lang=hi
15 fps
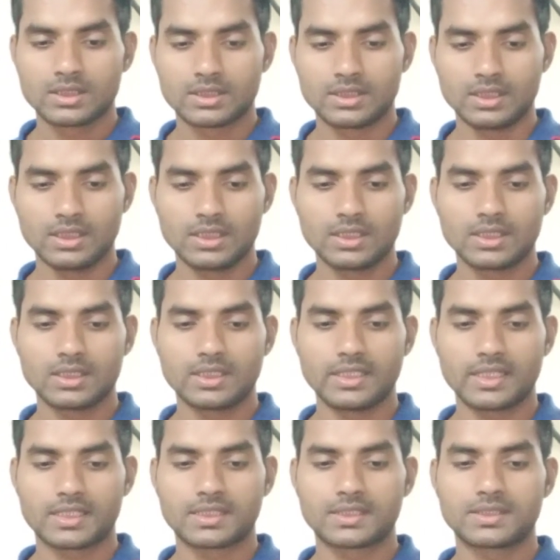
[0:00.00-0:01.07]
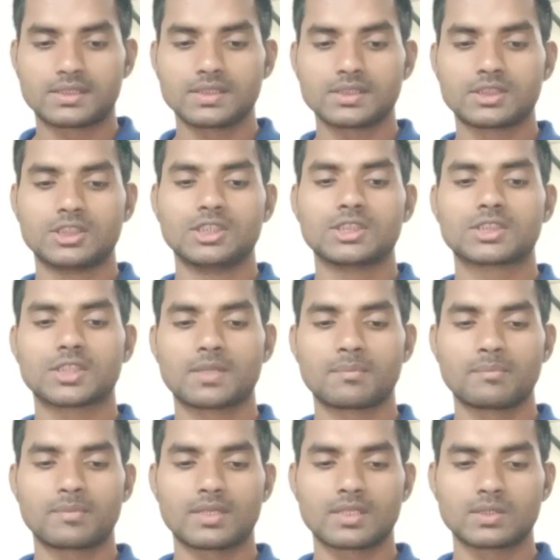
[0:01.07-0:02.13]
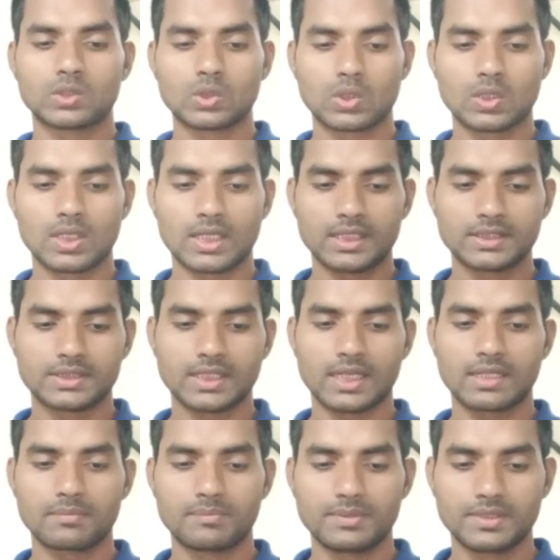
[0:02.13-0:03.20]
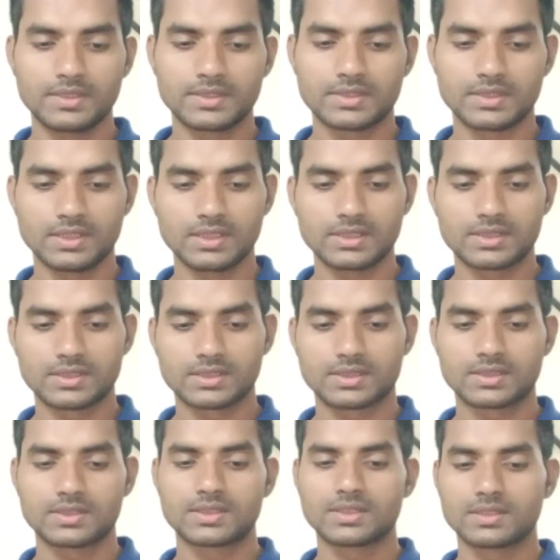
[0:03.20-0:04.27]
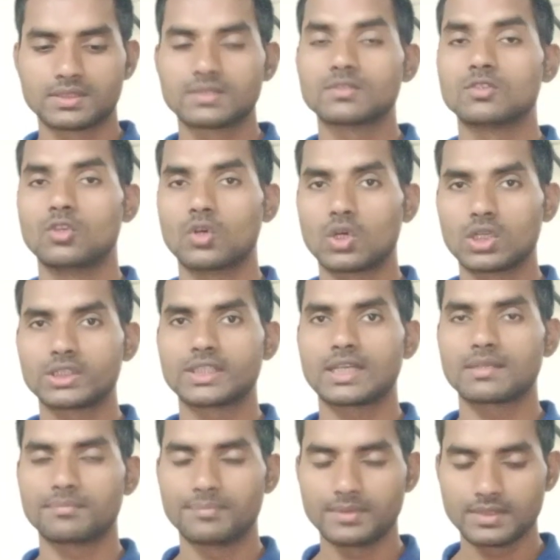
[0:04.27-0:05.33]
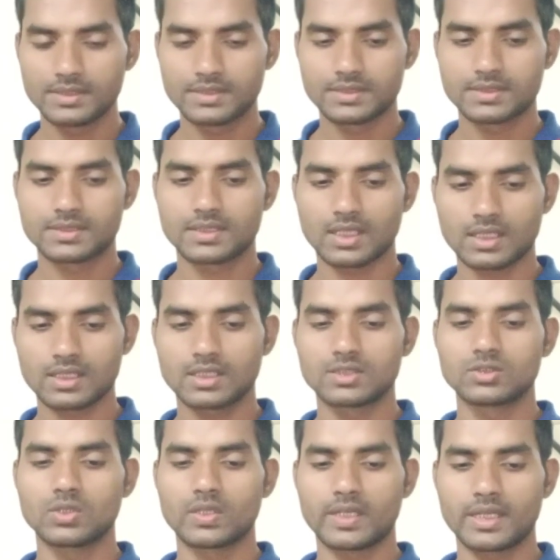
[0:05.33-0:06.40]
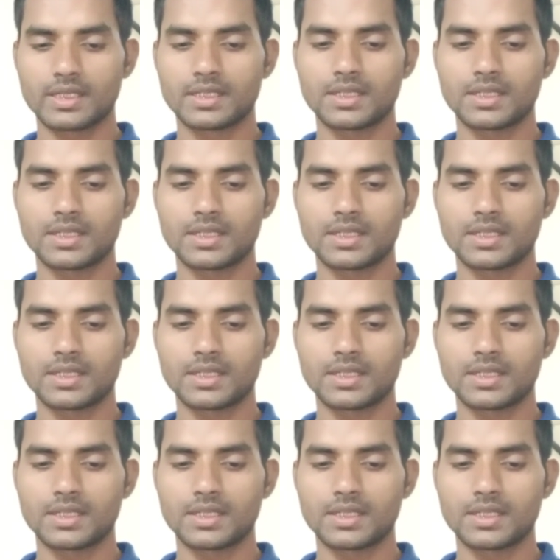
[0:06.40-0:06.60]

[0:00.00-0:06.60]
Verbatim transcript: कि 31 दिसंबर 2020 दिस 2020 तक जो है